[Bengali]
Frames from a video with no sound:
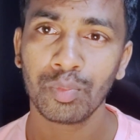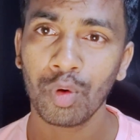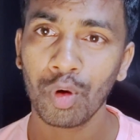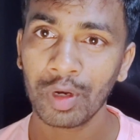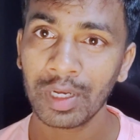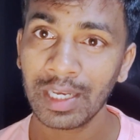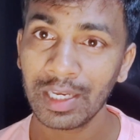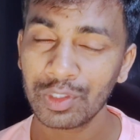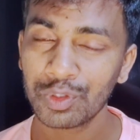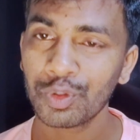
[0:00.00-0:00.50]

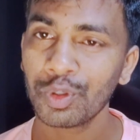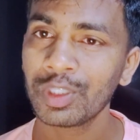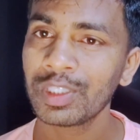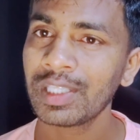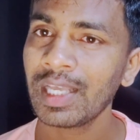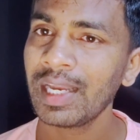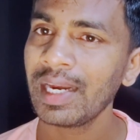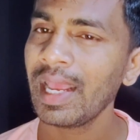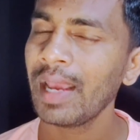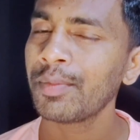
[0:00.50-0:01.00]
পক্ষের
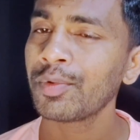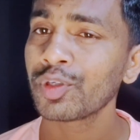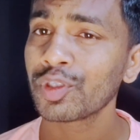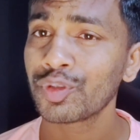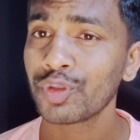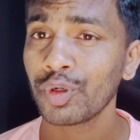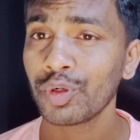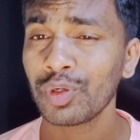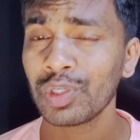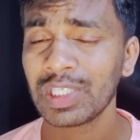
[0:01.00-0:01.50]
সন্তান এবং
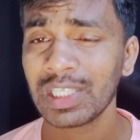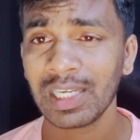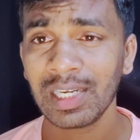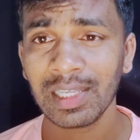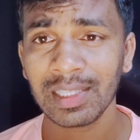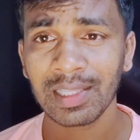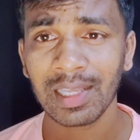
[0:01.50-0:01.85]
ছোট ছেলে